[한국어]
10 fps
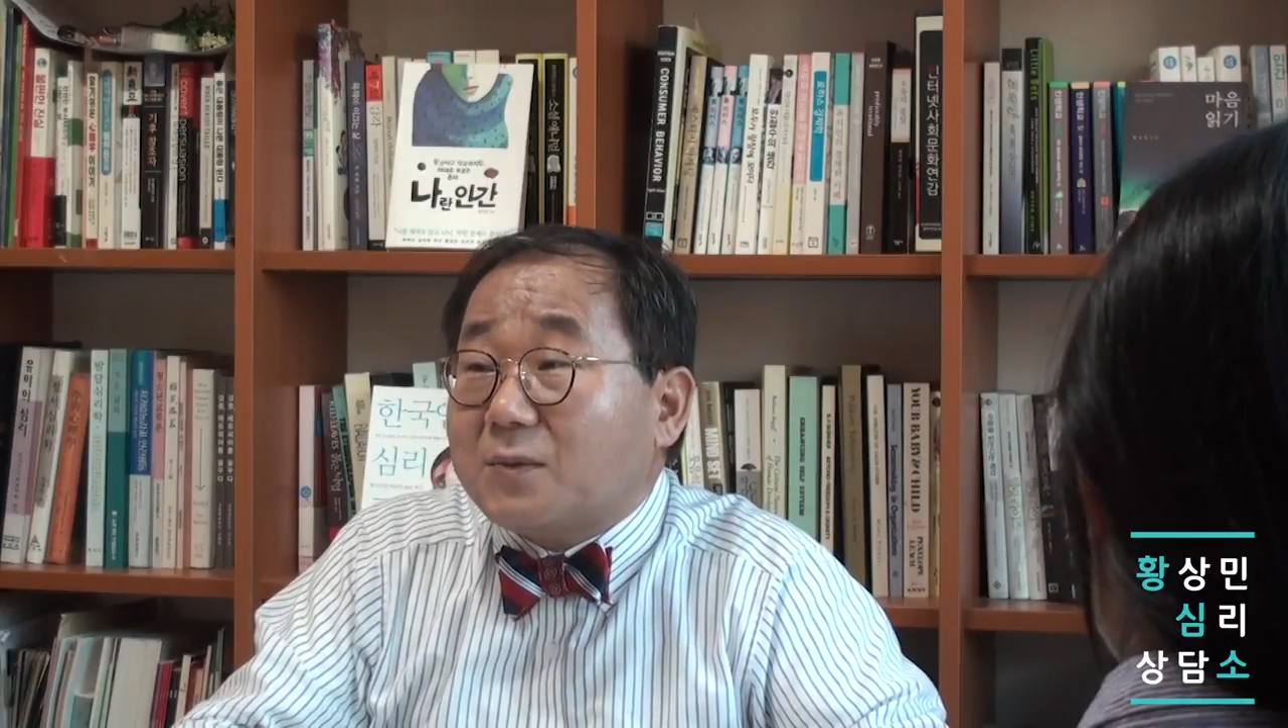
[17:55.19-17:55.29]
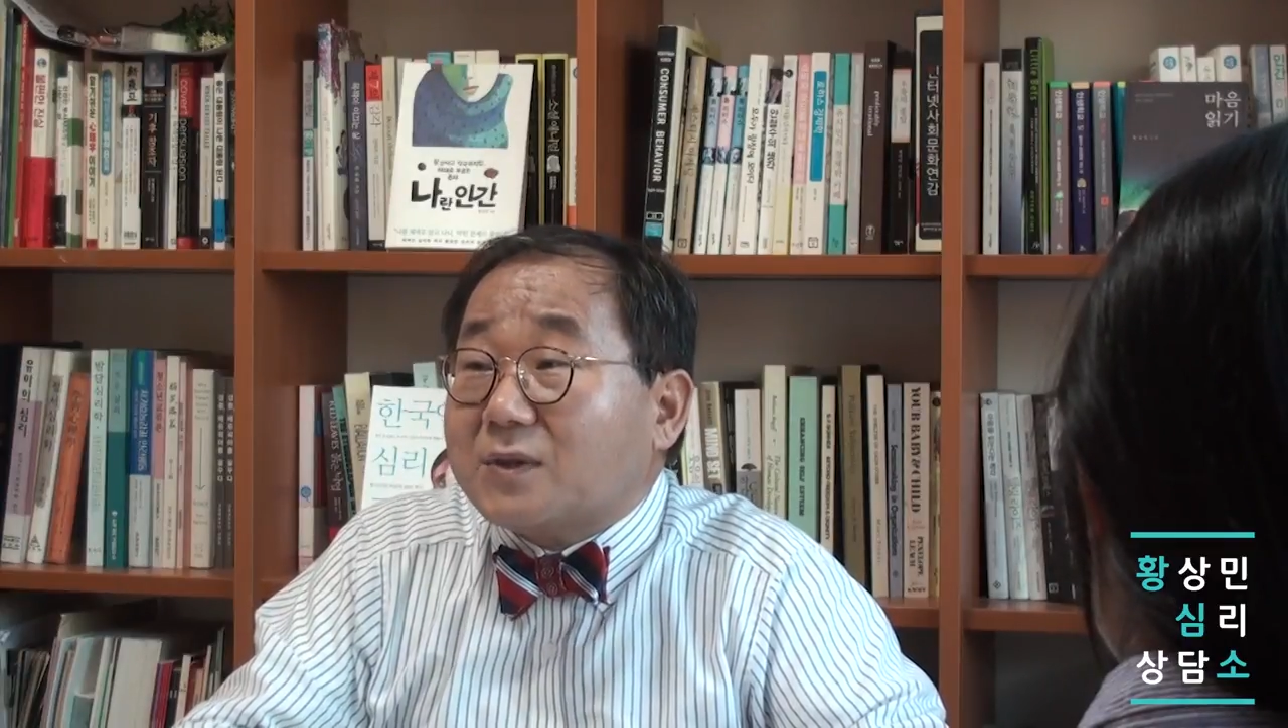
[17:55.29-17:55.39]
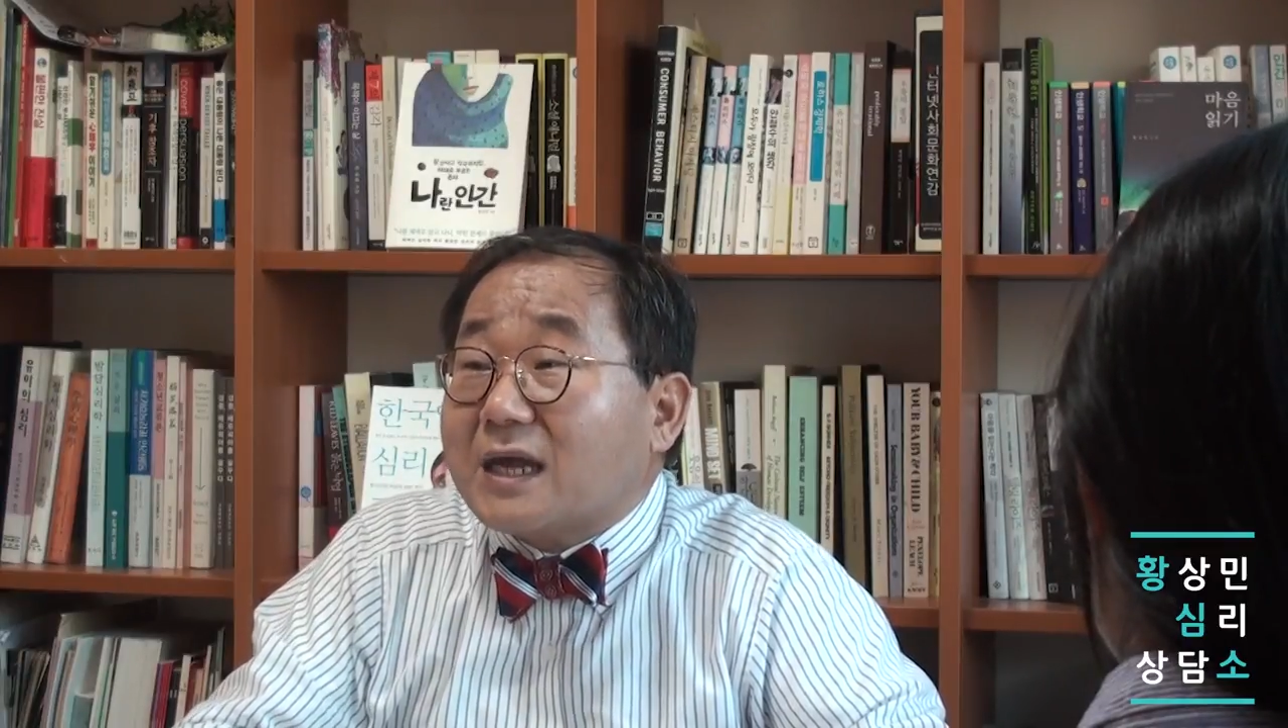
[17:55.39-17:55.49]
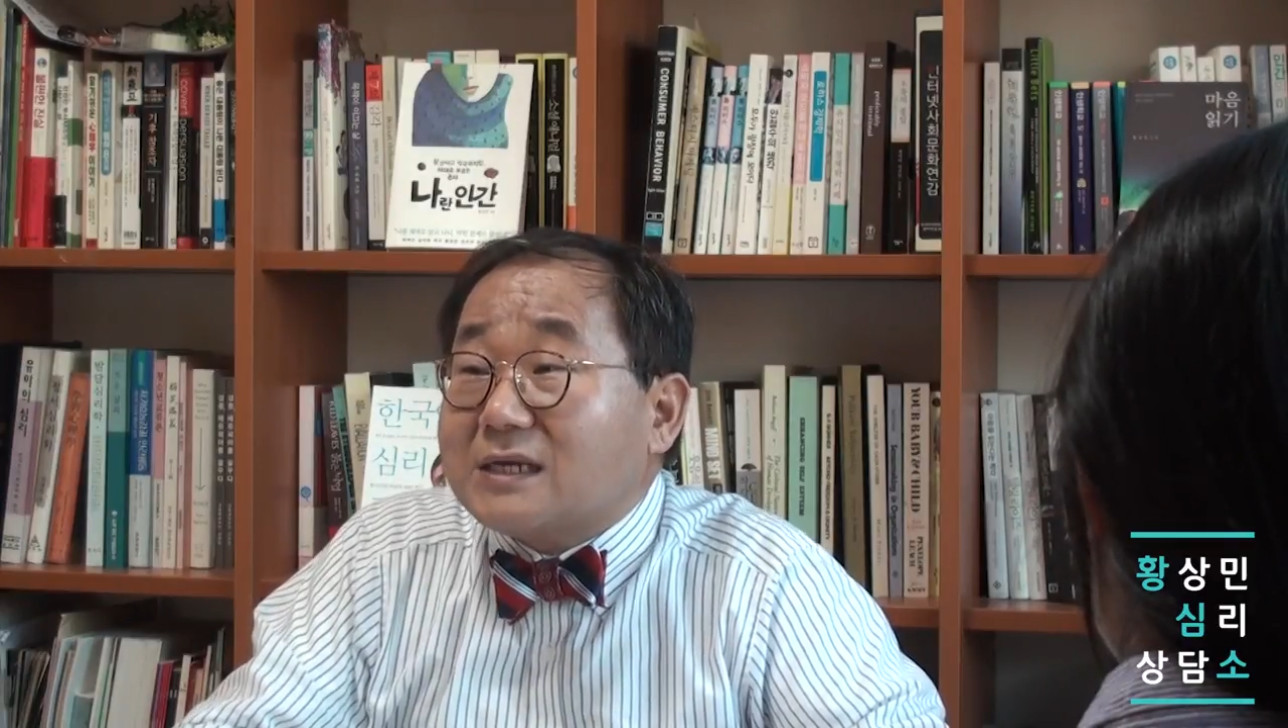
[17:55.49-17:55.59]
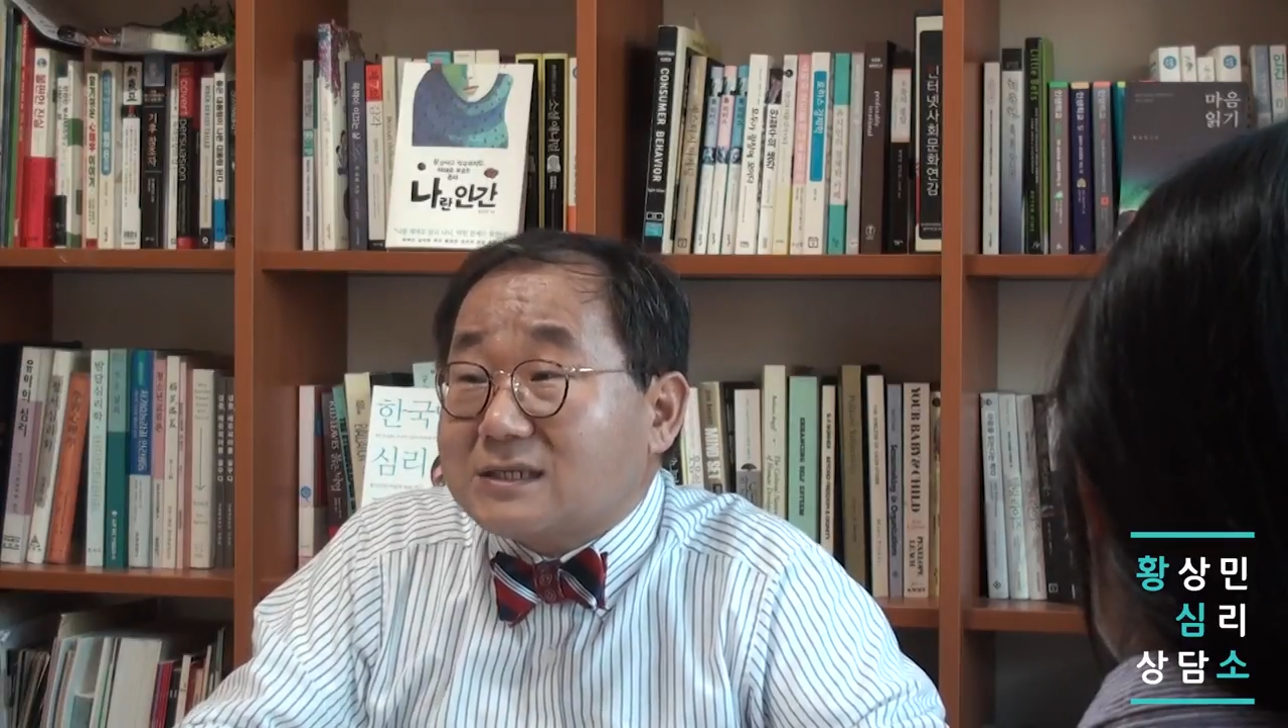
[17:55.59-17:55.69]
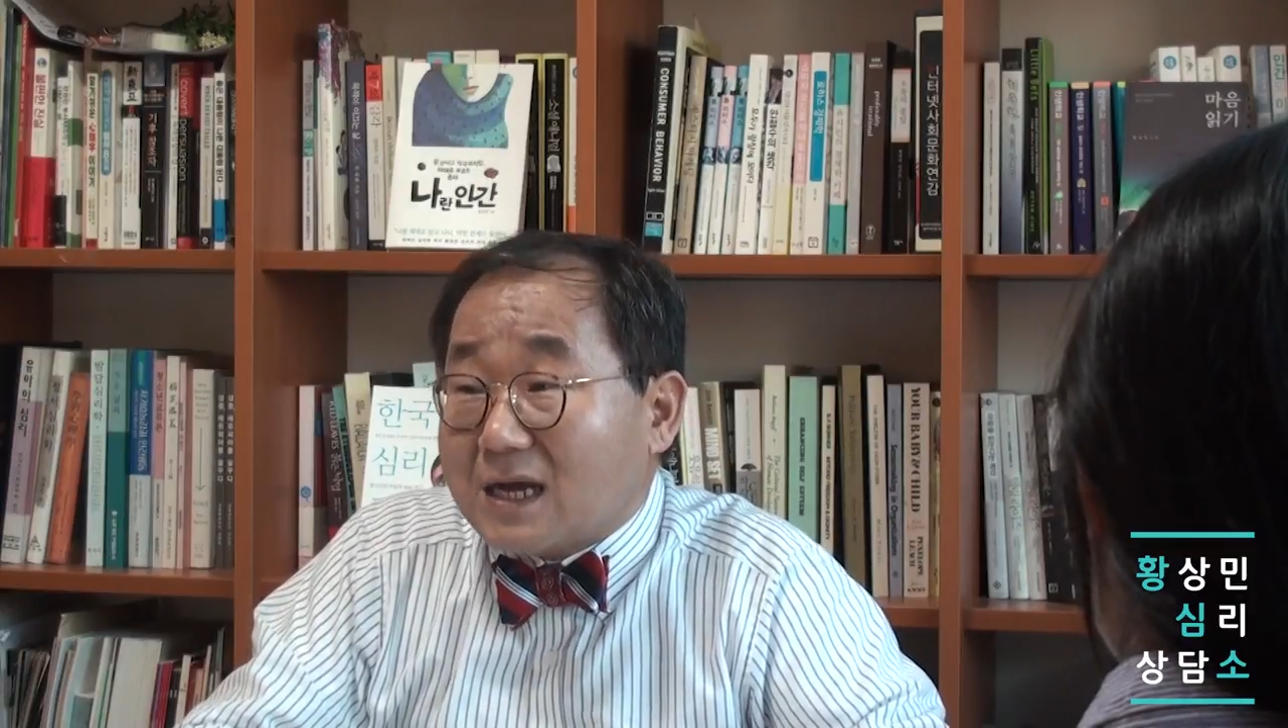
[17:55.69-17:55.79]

못하는